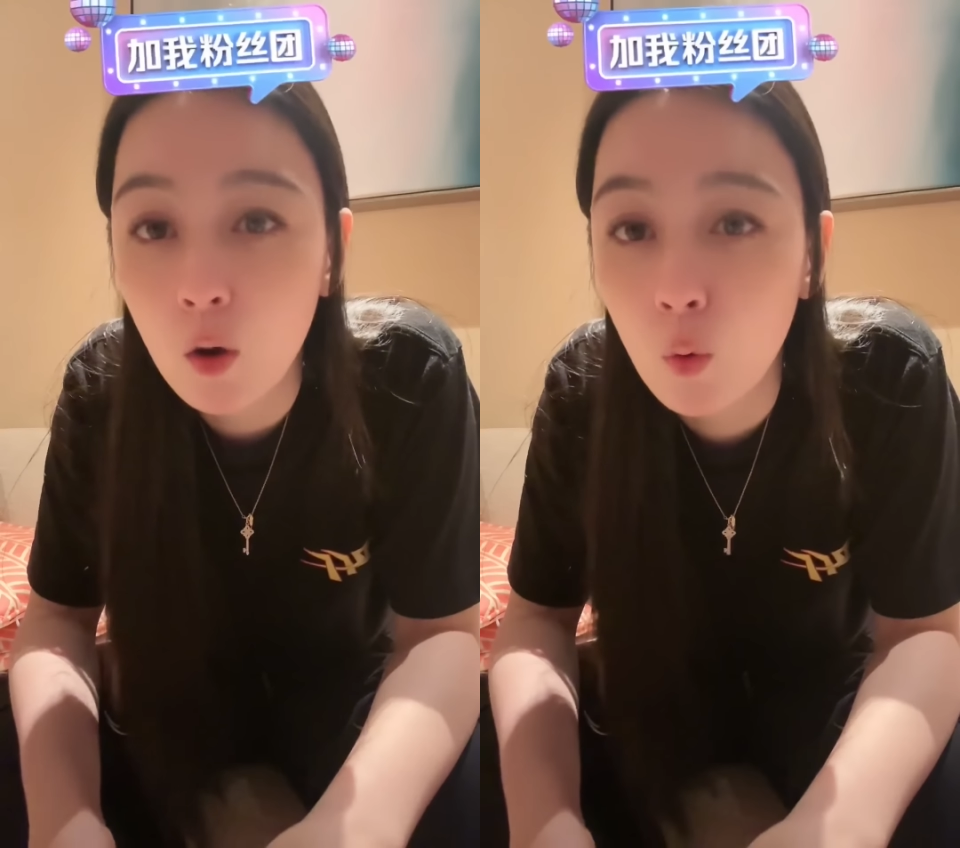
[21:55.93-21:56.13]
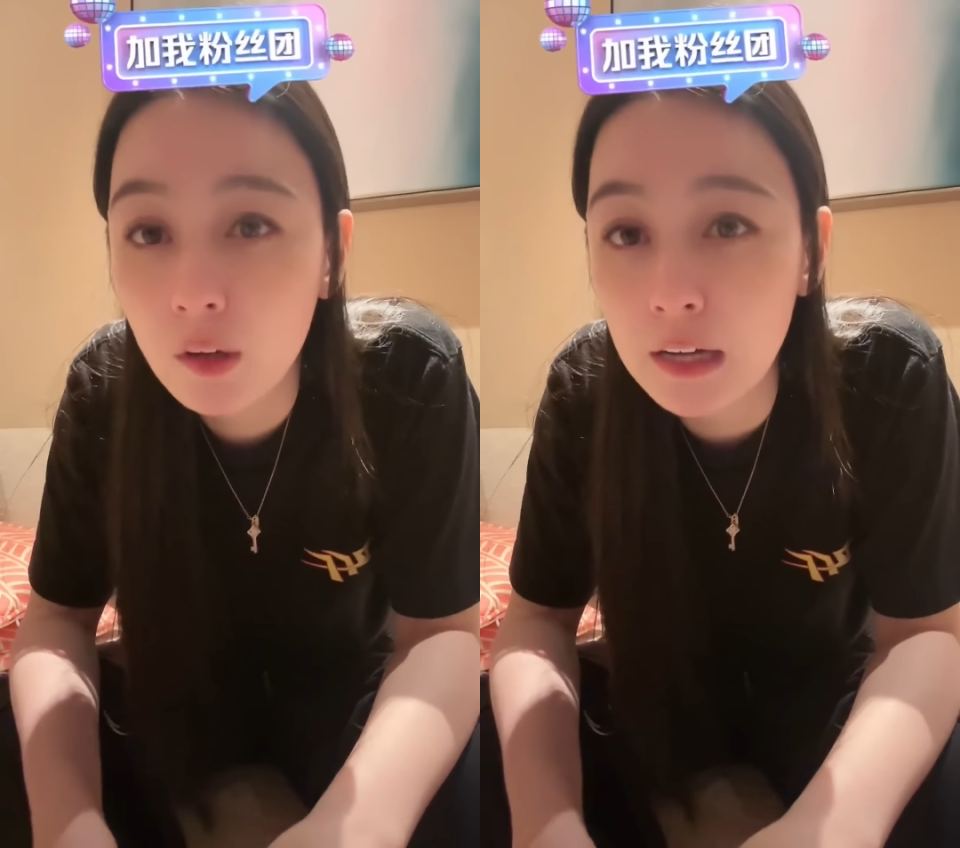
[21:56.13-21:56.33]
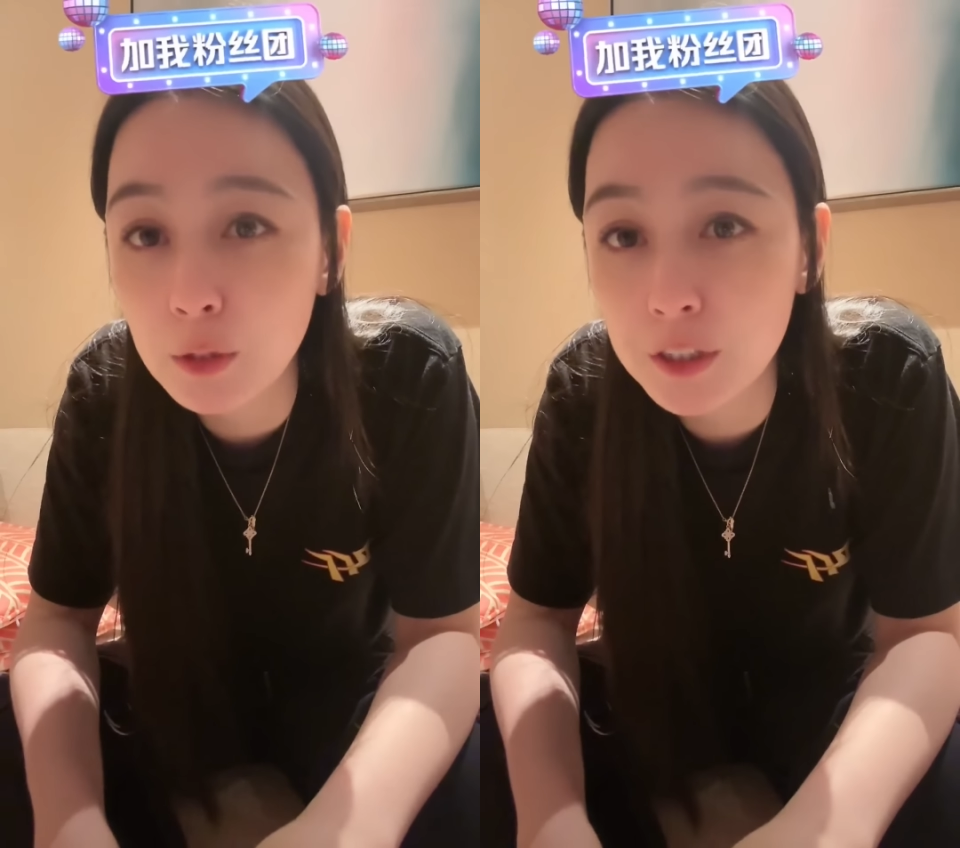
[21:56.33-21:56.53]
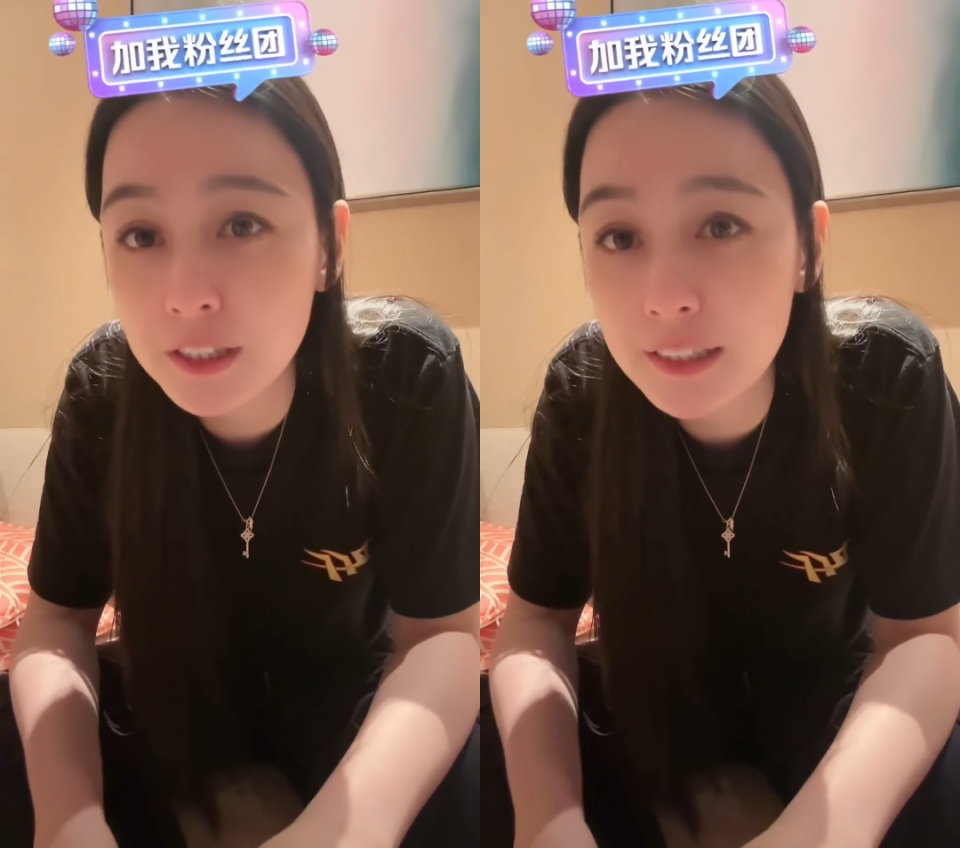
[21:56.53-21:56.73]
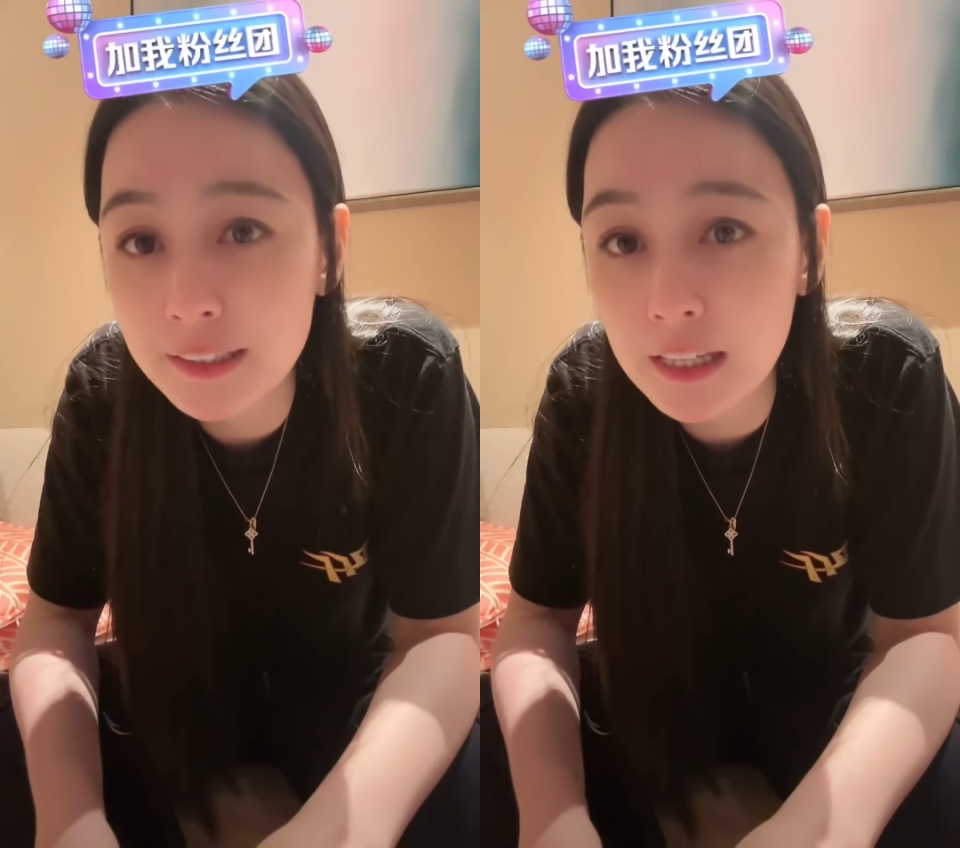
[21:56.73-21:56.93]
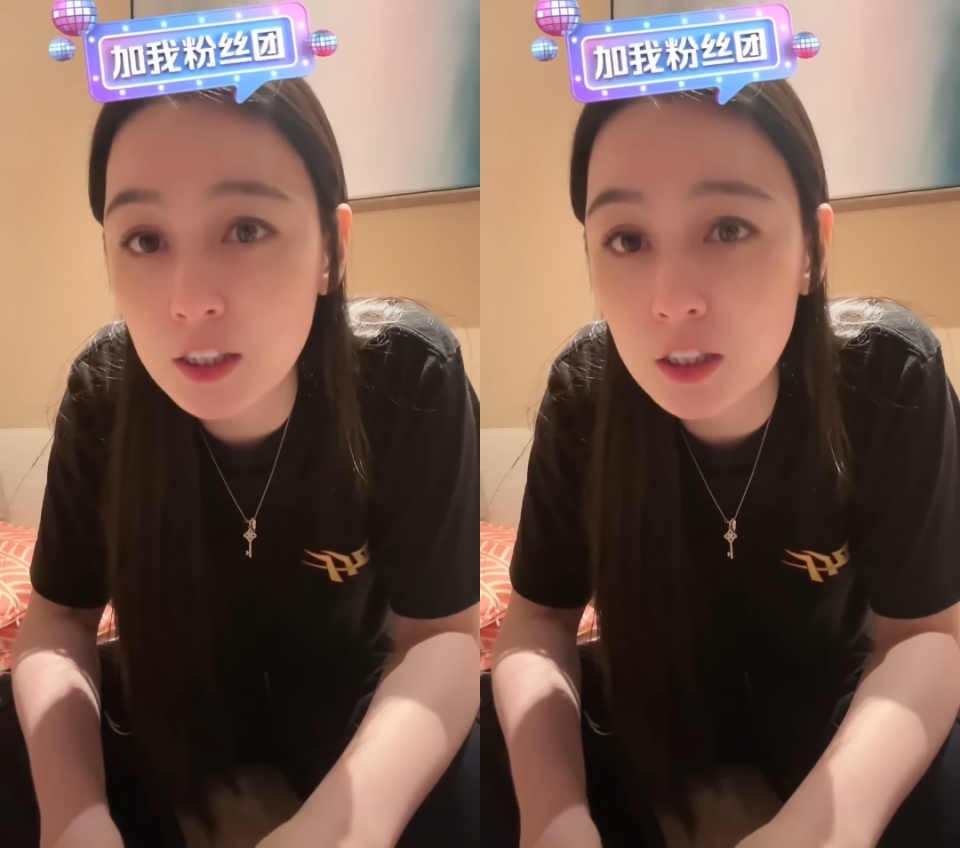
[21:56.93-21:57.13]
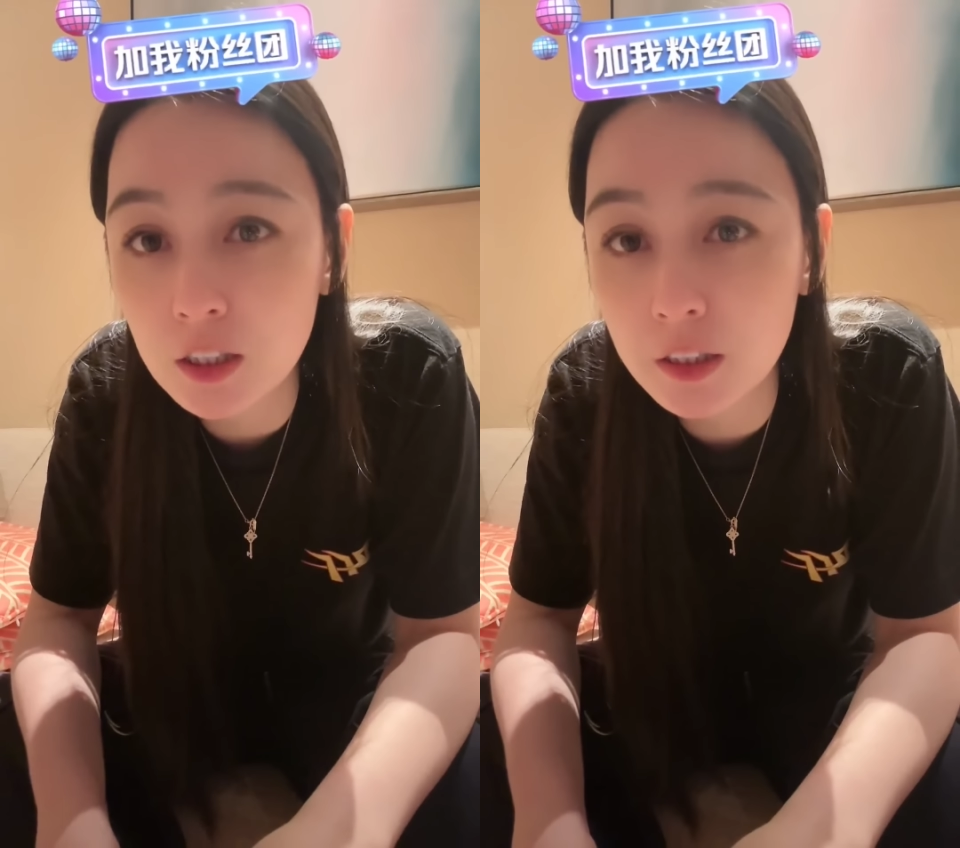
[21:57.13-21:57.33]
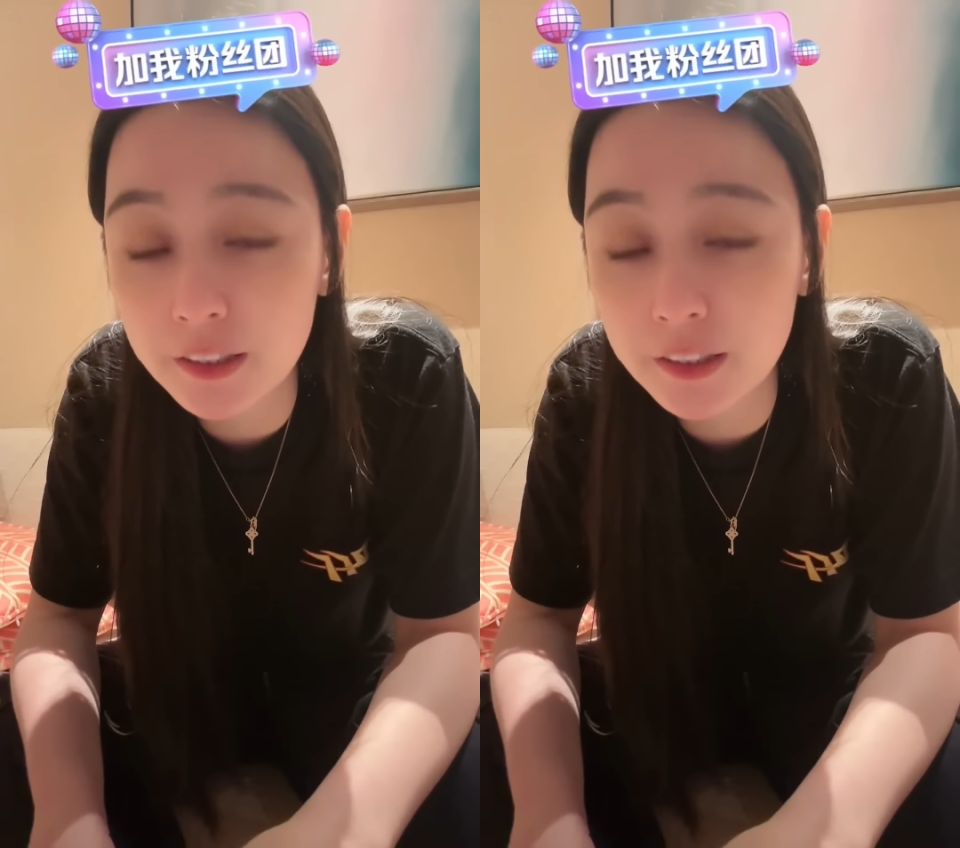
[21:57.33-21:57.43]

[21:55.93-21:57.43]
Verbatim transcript: 我感觉现在是